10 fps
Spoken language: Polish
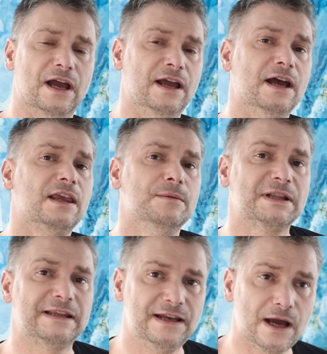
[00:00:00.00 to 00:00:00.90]
a jakie
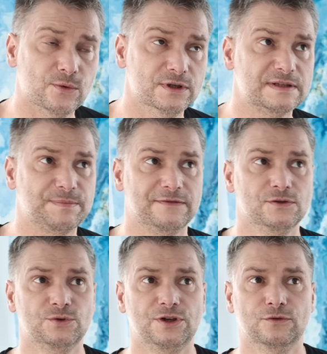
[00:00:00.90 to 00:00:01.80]
materiały
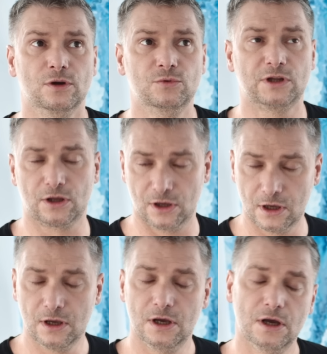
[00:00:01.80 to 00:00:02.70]
sprawdzą się w domu takie
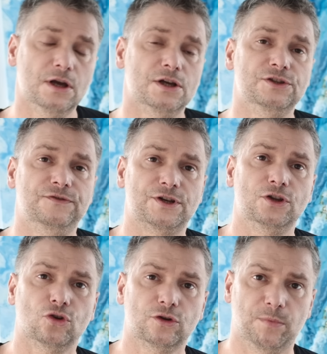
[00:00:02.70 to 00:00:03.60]

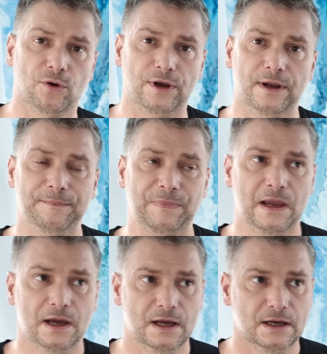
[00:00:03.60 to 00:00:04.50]
zwierzęto odporne?
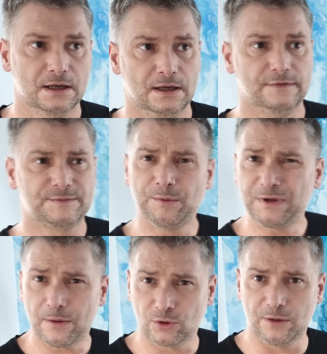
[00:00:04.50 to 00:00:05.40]
E,
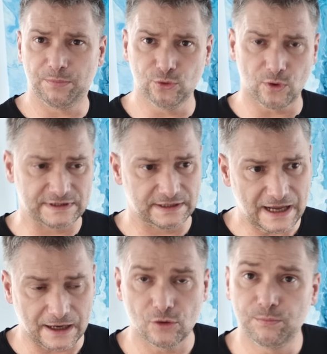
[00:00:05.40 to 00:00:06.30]
wspomniałem o tej podłodze.
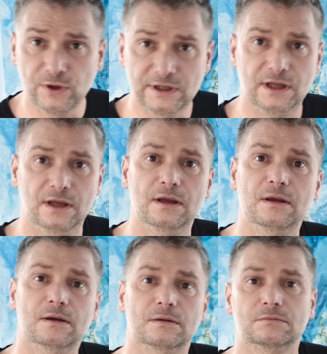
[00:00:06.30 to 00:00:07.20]
Tak, no
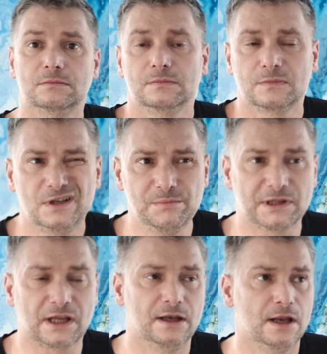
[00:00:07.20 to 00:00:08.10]
płytki chyba
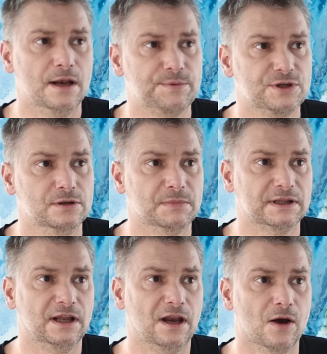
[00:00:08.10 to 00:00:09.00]
taki najlepszy
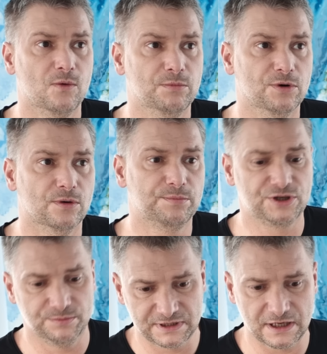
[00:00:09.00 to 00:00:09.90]
materiał, bo
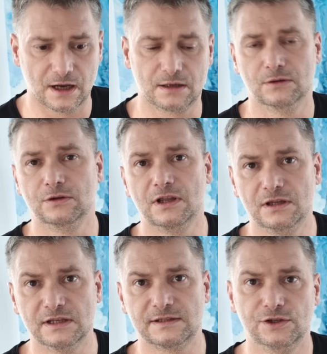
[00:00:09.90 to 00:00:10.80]
przy psach no, nie,
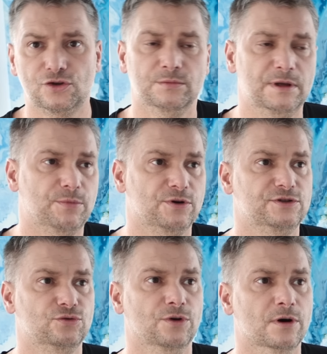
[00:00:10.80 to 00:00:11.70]
nie zniszczą, nie
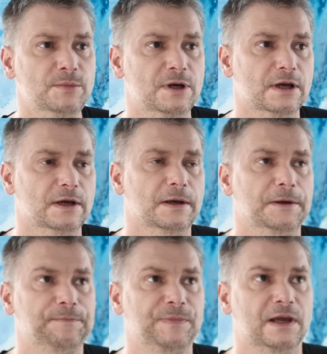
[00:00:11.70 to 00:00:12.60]
porysują,
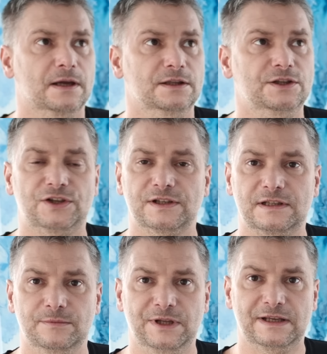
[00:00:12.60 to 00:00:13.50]
e, nic się z
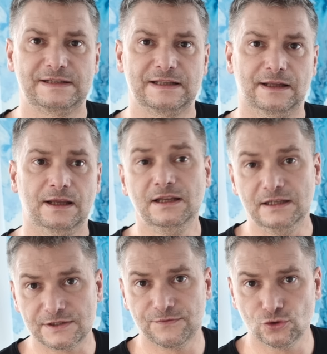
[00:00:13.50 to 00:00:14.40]
tym nie stanie i
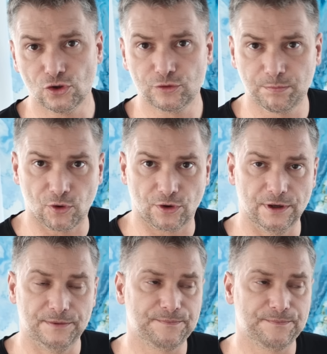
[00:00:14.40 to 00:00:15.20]
jest wodoodporny.